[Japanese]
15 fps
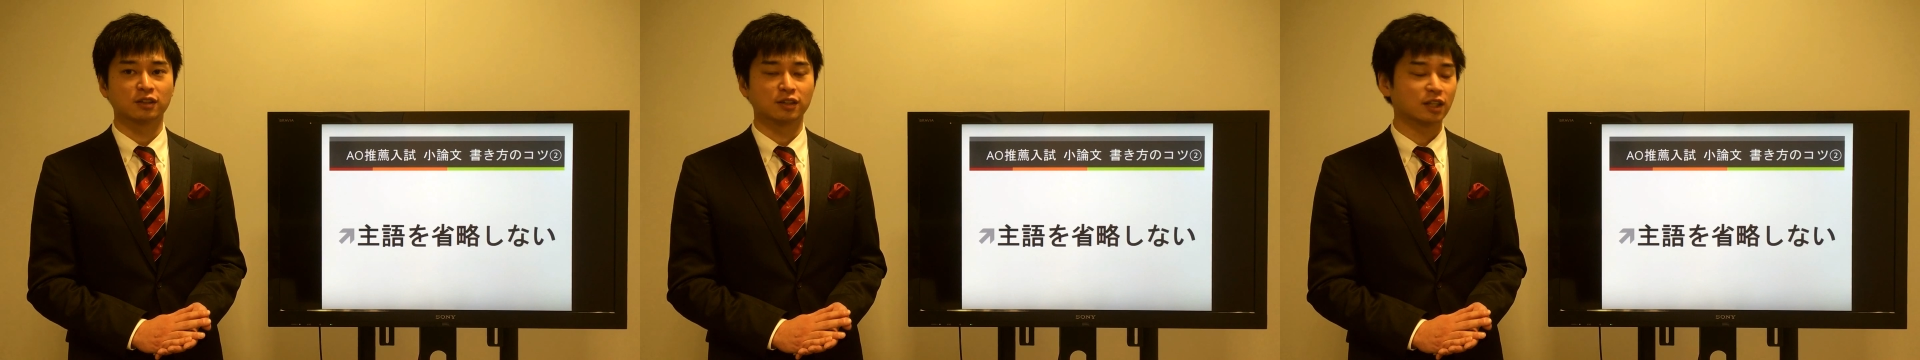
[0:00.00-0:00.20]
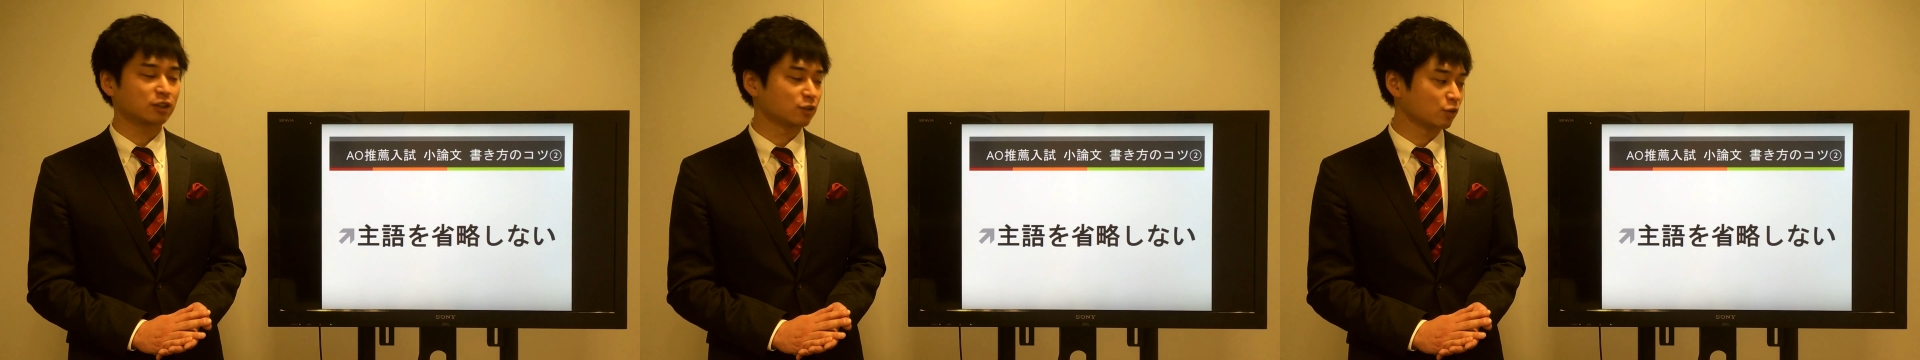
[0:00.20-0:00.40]

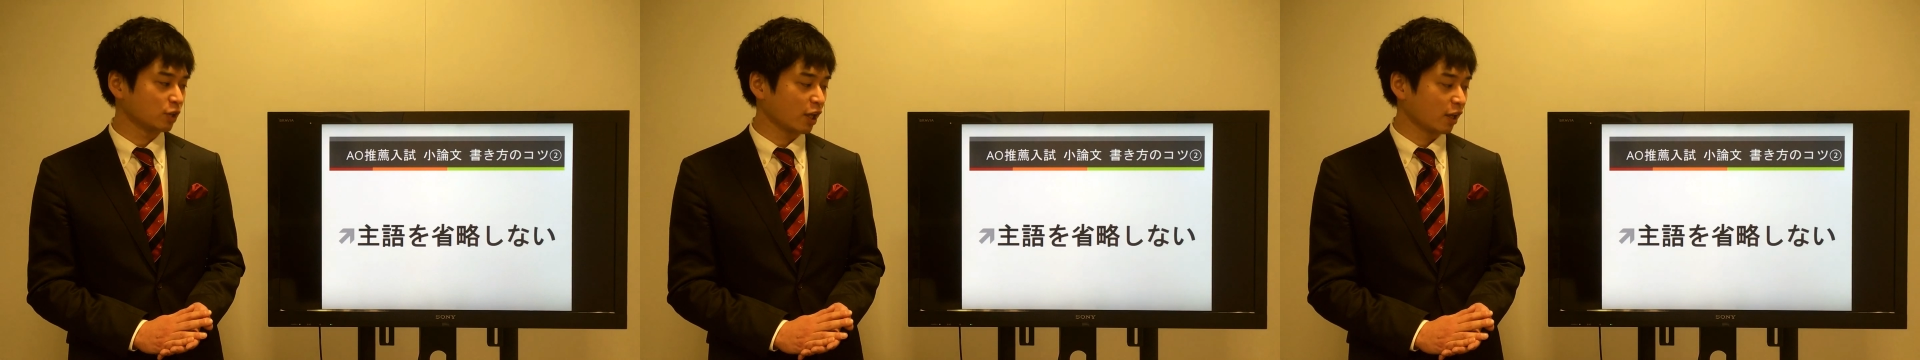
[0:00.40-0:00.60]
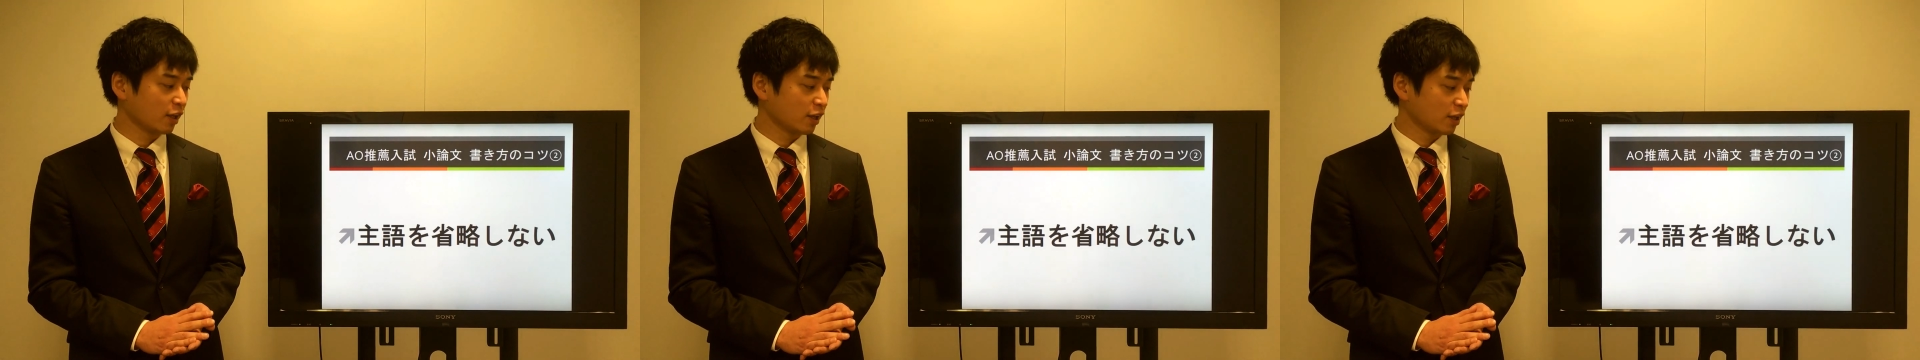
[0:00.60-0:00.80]
ですの
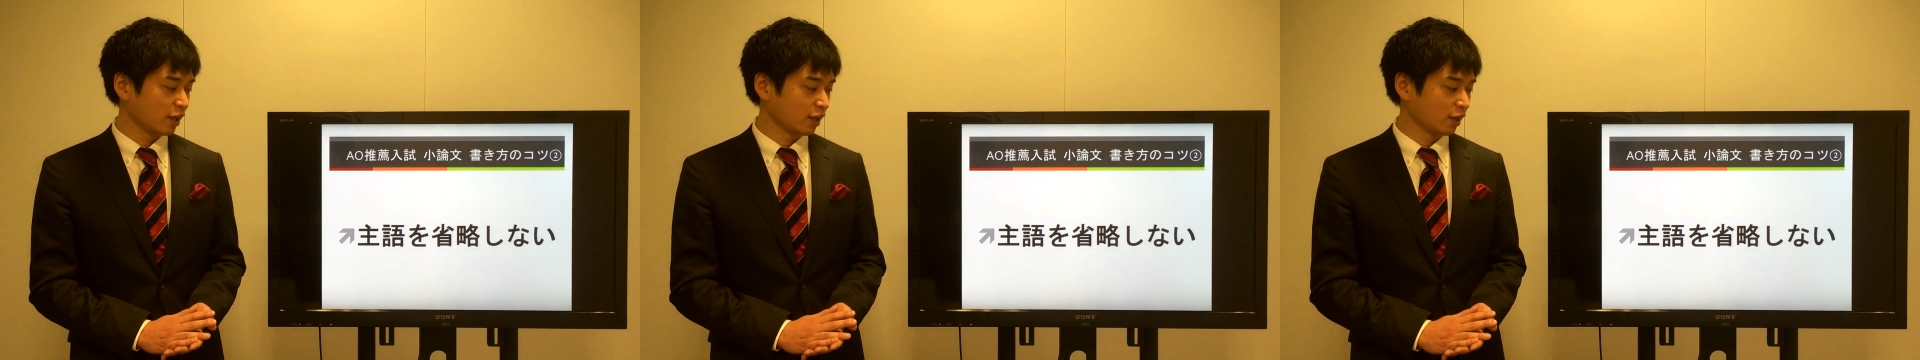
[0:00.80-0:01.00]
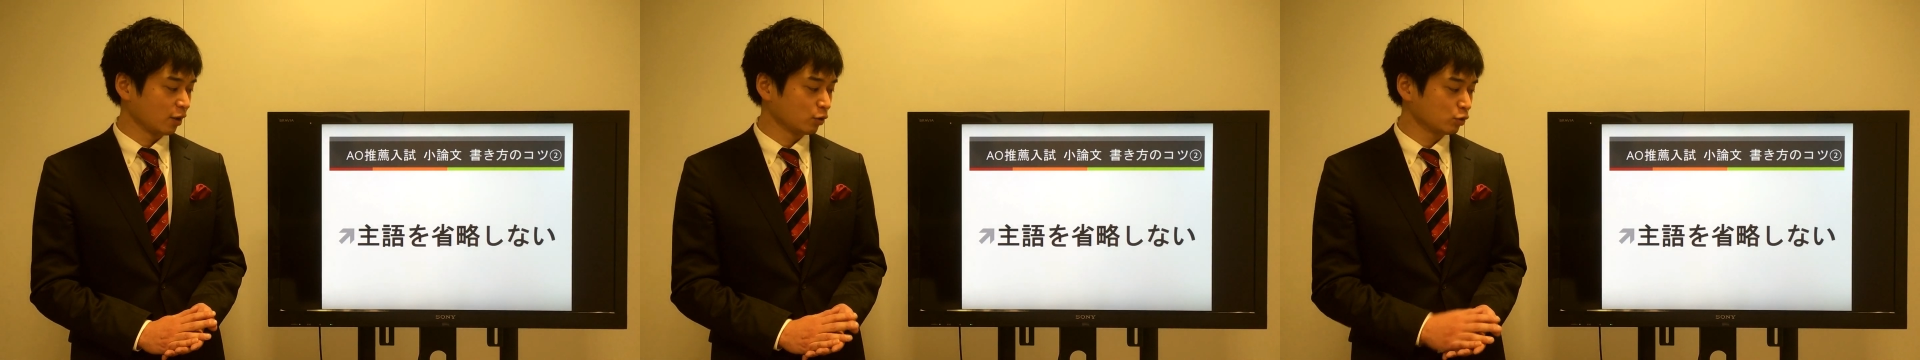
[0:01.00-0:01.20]
で、
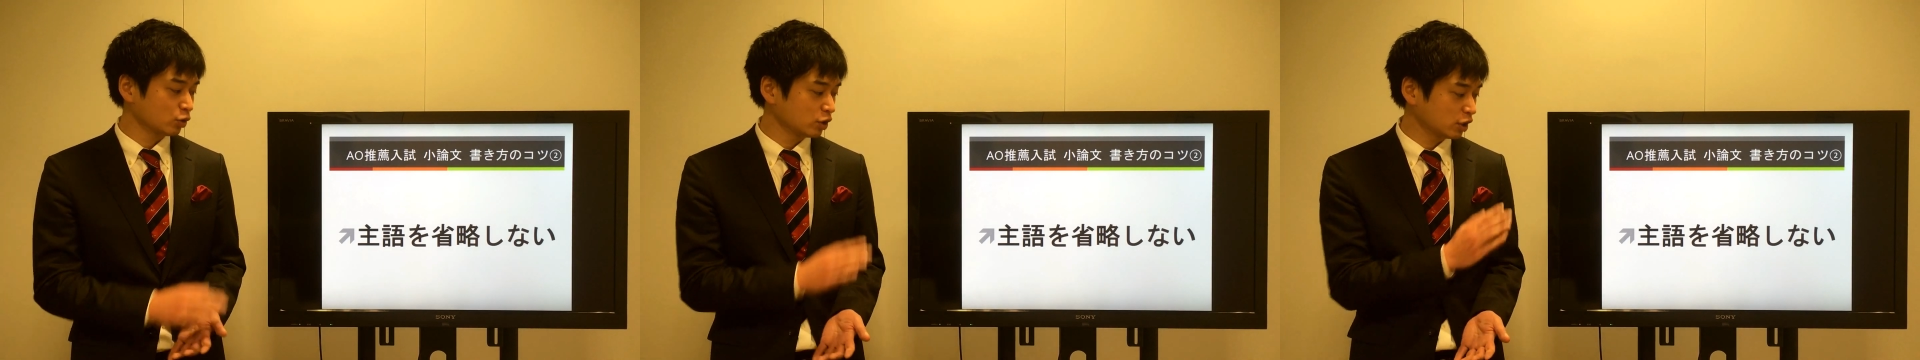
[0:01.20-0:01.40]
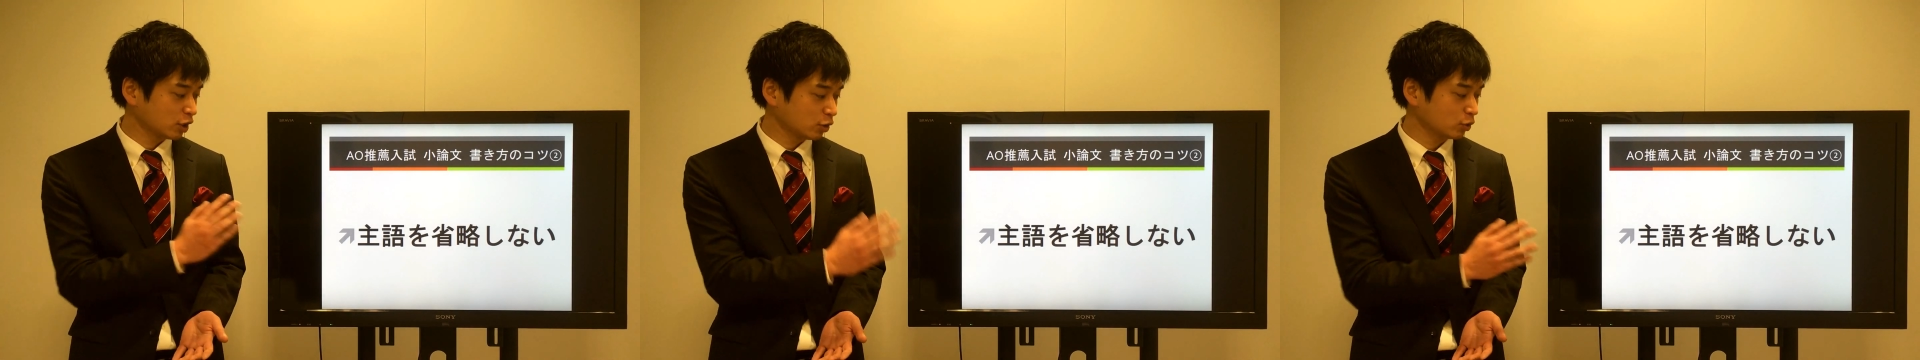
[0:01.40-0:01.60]
えー、本
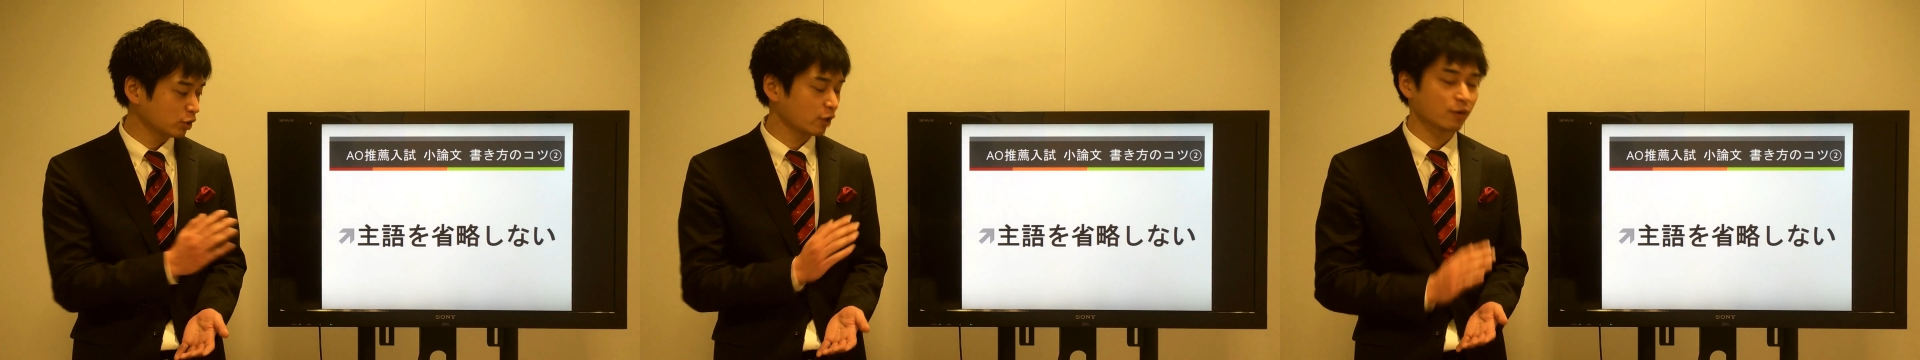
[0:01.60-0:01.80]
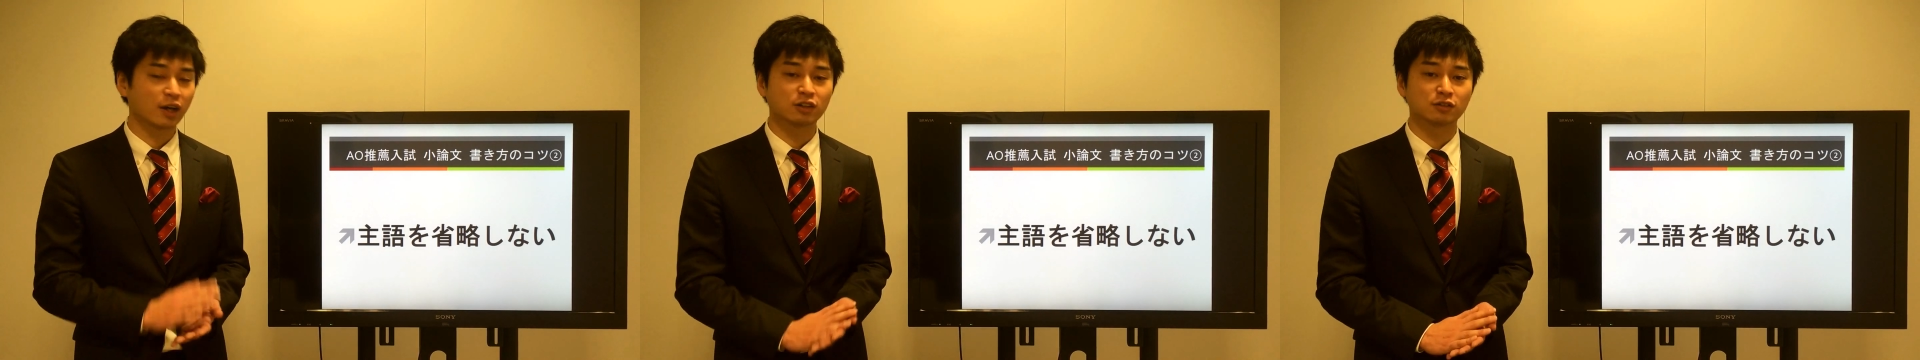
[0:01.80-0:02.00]
当に基
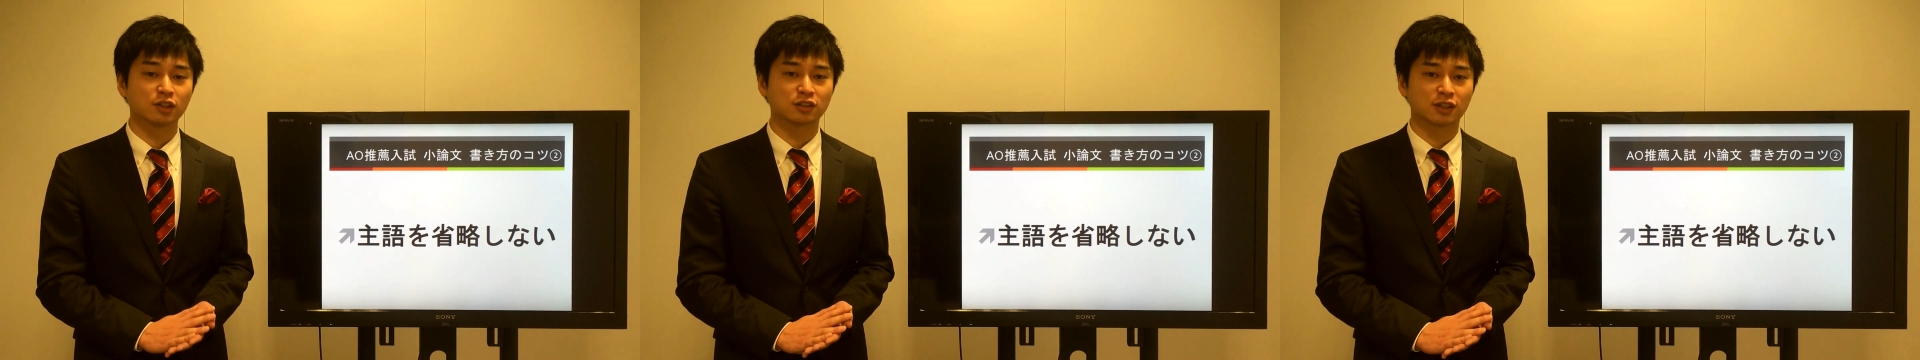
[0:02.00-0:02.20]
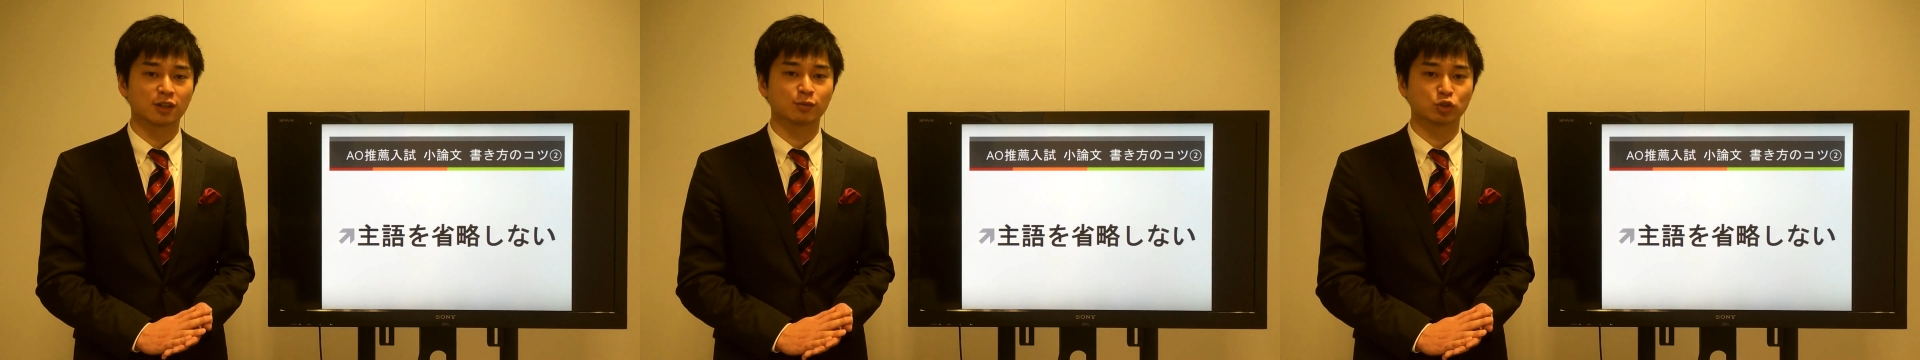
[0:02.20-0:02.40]
本ではあるん
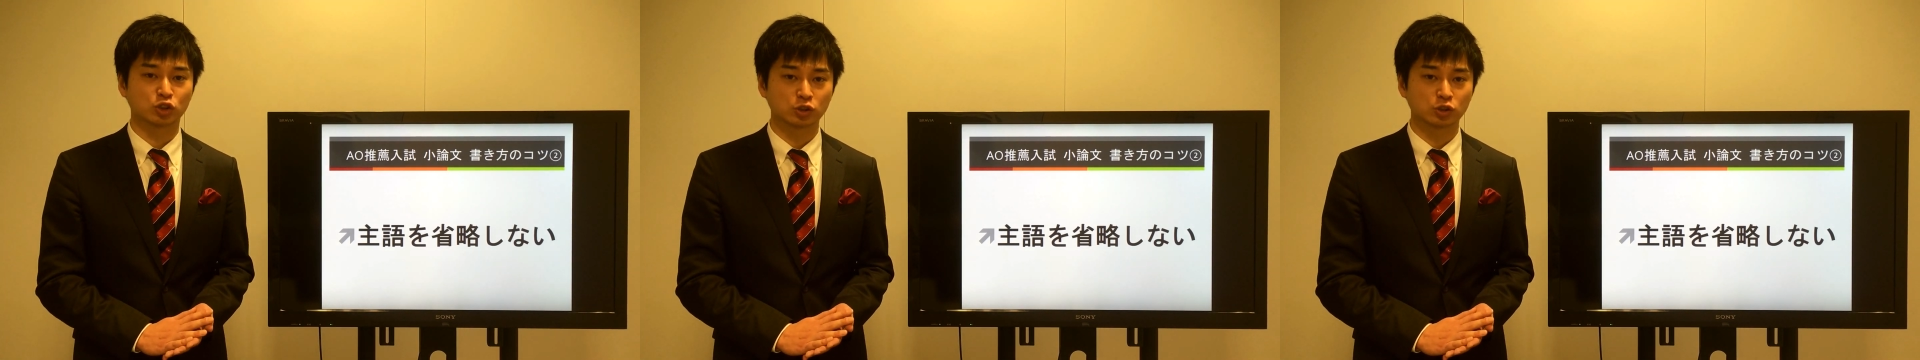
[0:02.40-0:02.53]
ですけども、